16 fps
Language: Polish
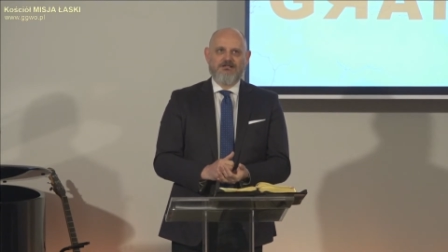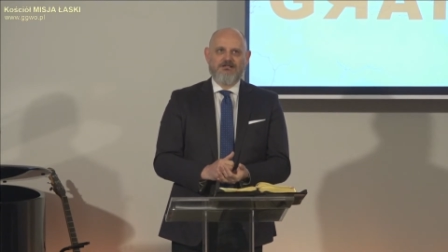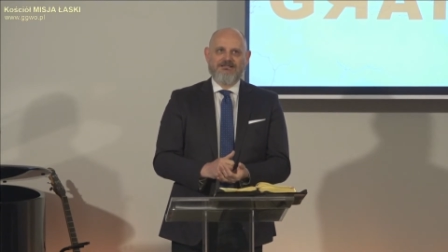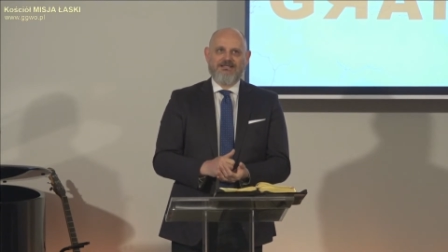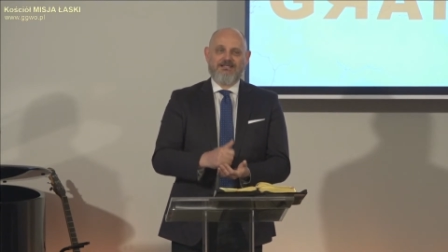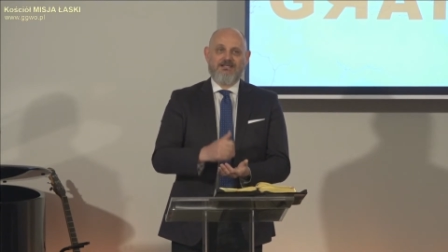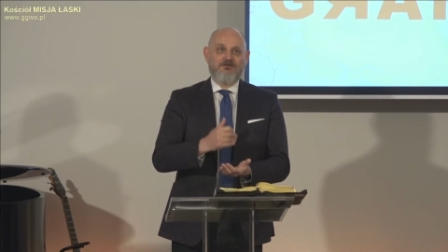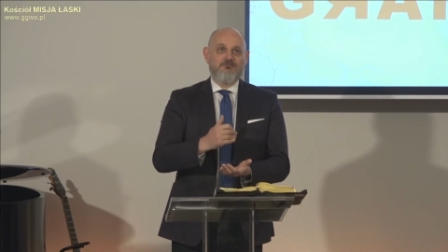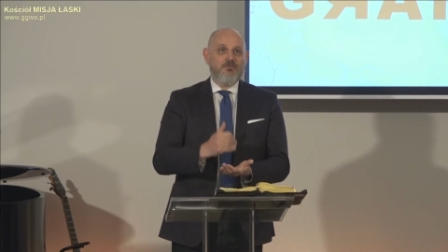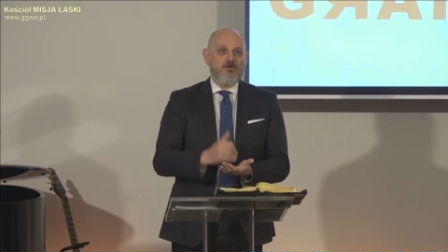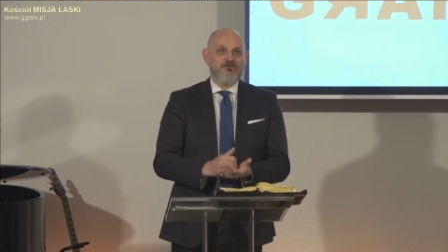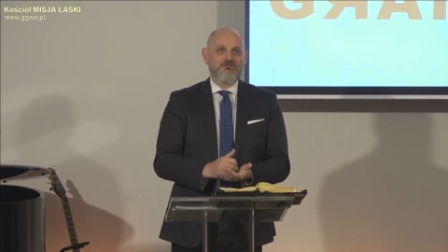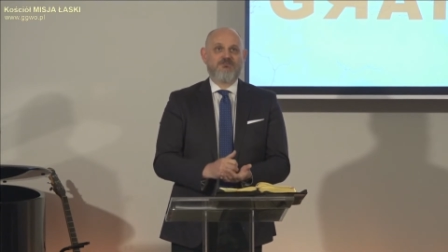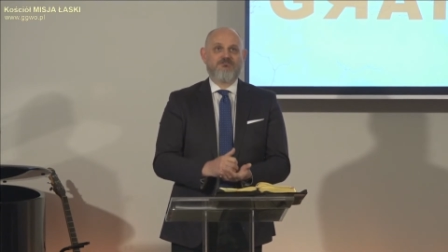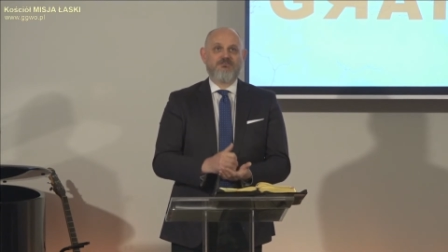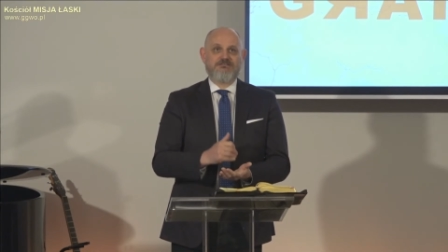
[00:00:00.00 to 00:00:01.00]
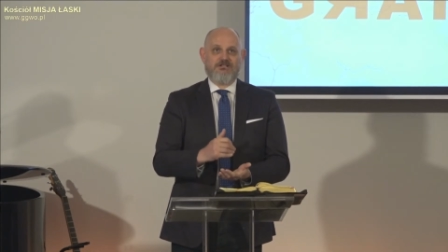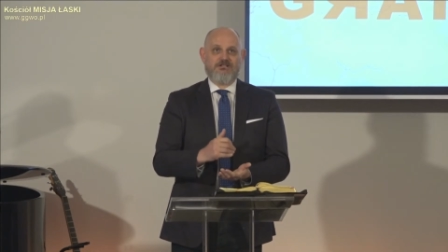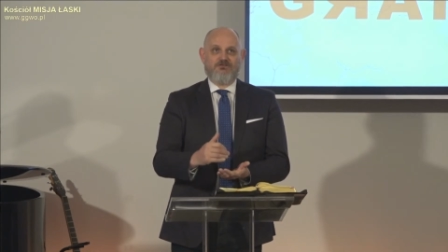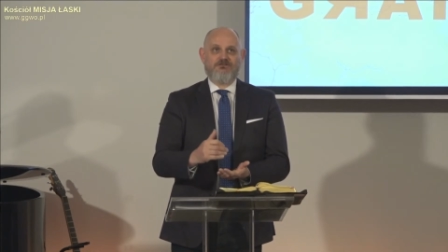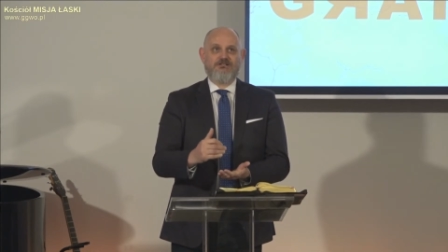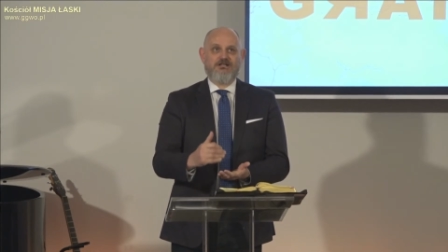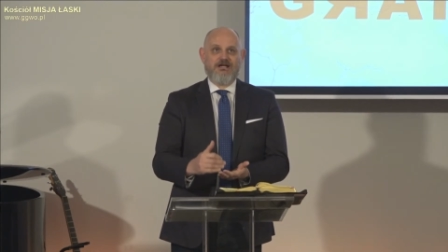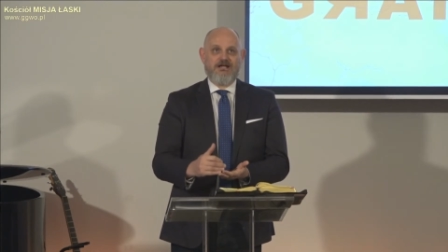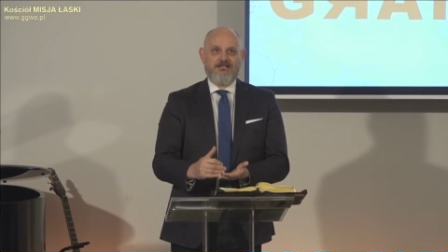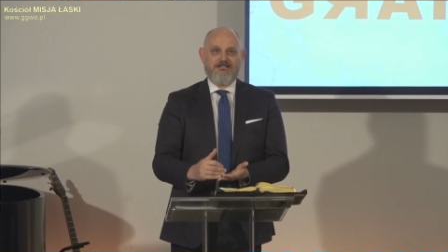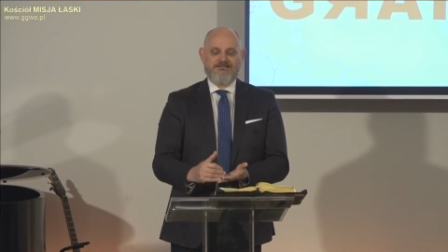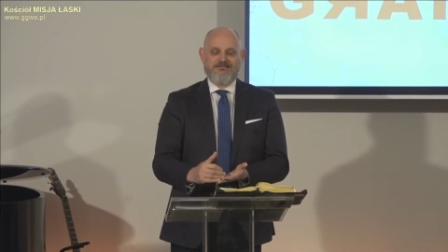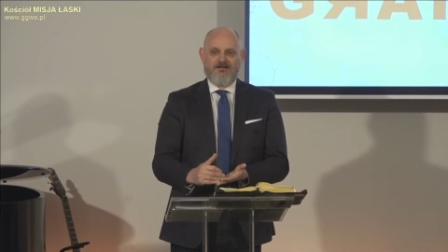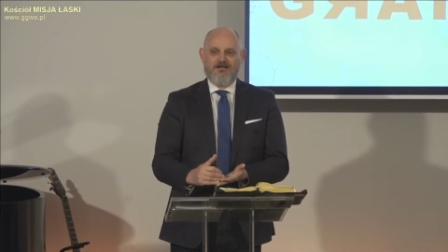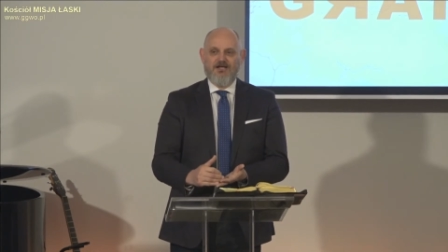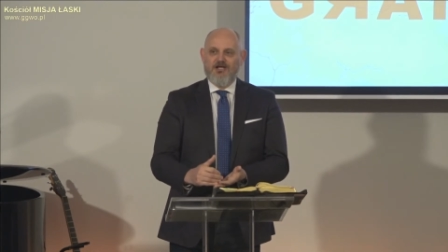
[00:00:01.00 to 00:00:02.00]
takich mądrze wyznaczonych
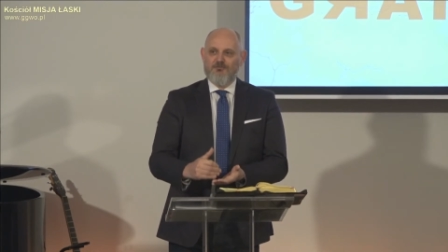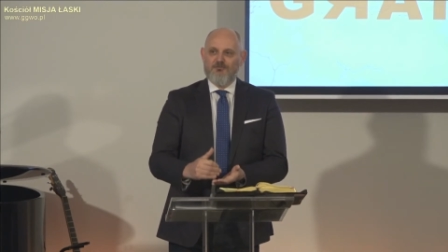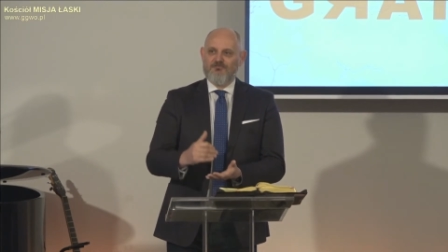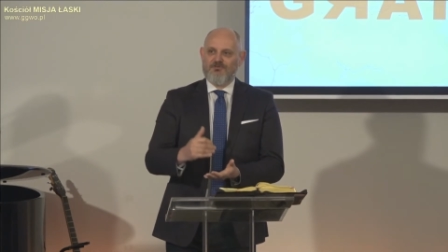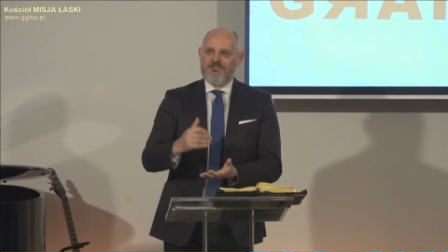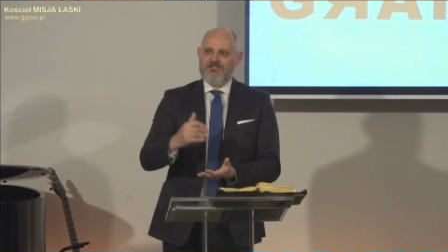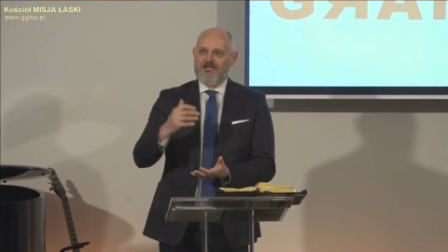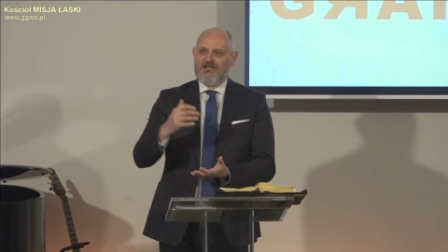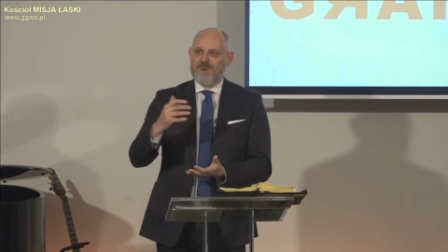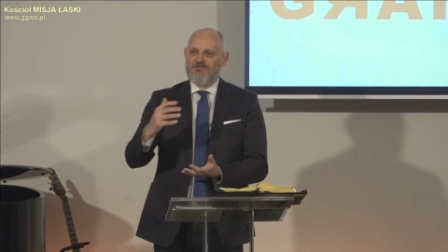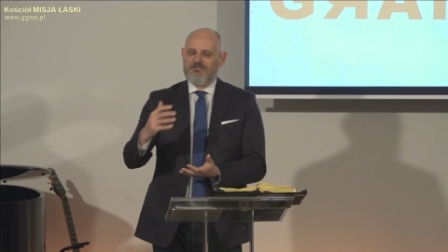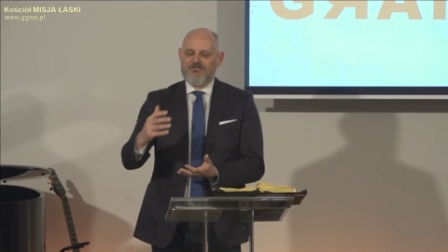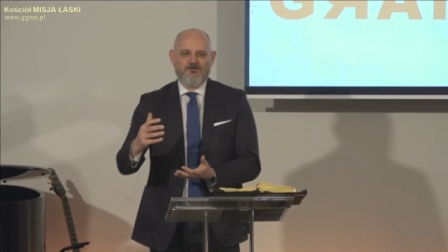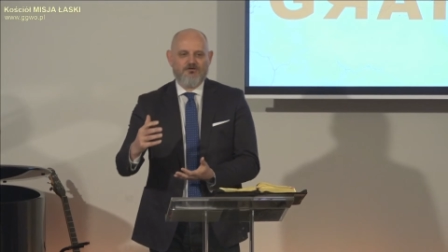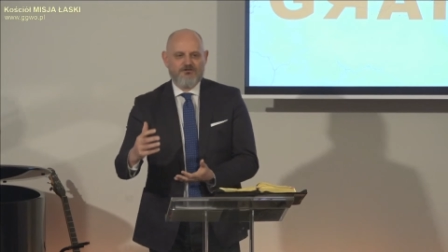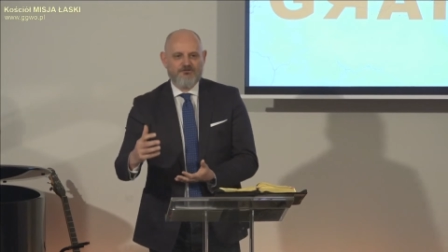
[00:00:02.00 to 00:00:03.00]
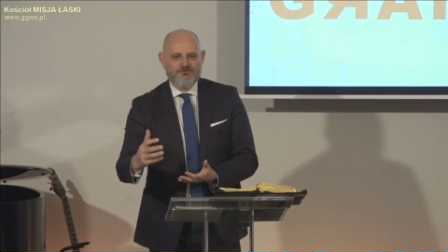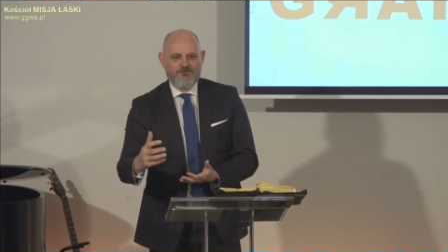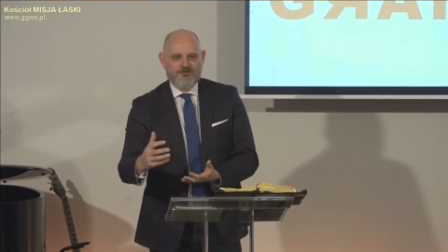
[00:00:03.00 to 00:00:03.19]
granicach. Powiecie, ja myślę o tym, że